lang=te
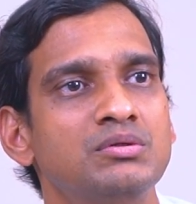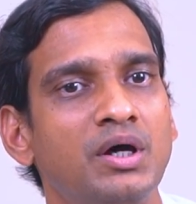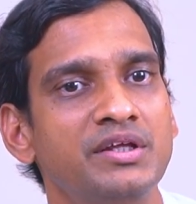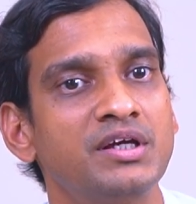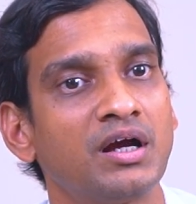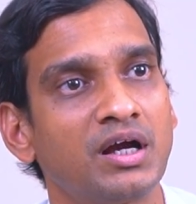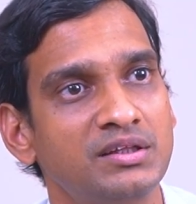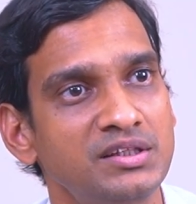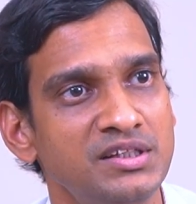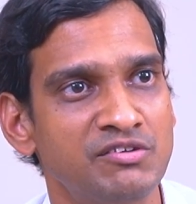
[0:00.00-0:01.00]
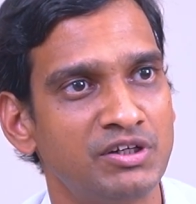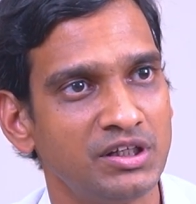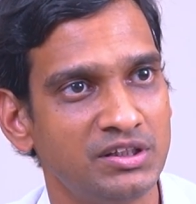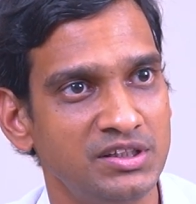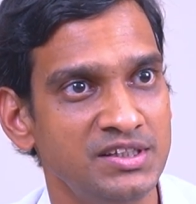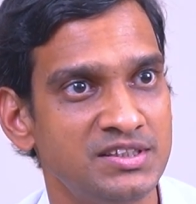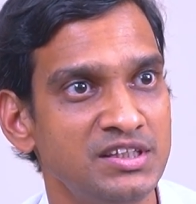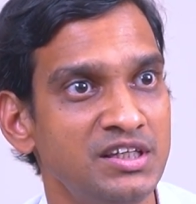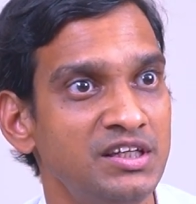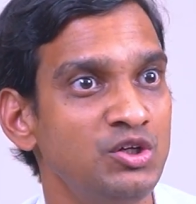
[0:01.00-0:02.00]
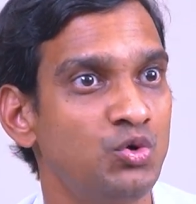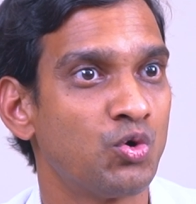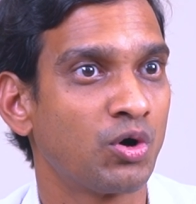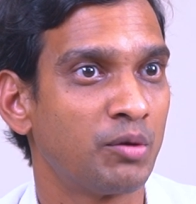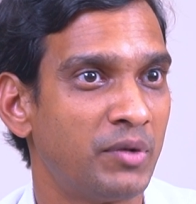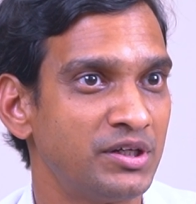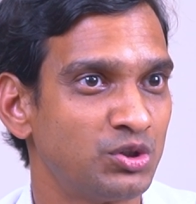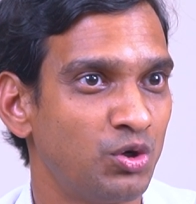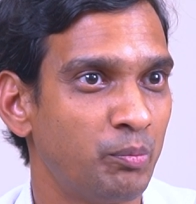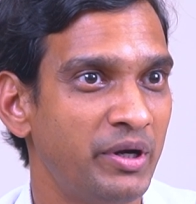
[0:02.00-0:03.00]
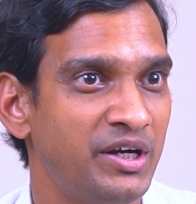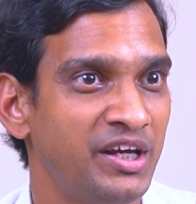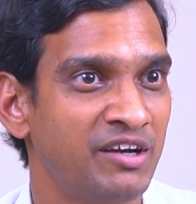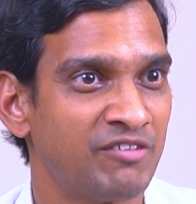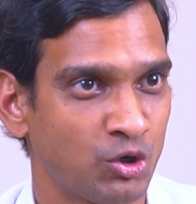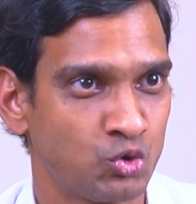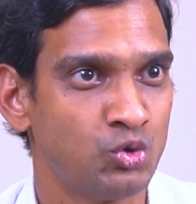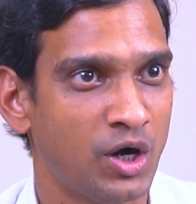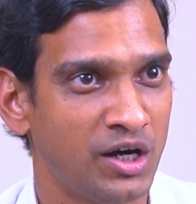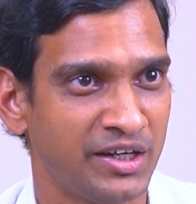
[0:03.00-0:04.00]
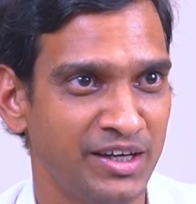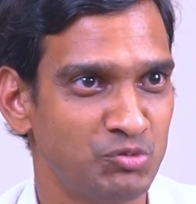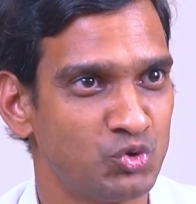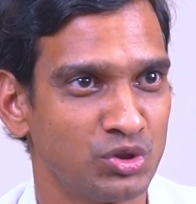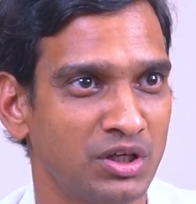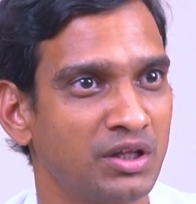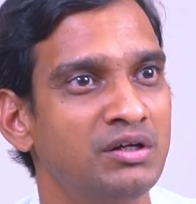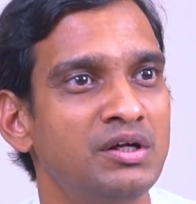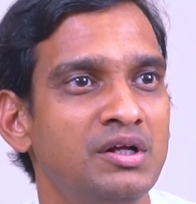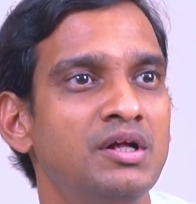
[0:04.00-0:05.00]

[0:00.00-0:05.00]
సో అది కాక తీయడం అంటే తీసి ఇంకొక మనిషిలో పెట్టే వరకు ఆ టైం ఉంటుంది కదా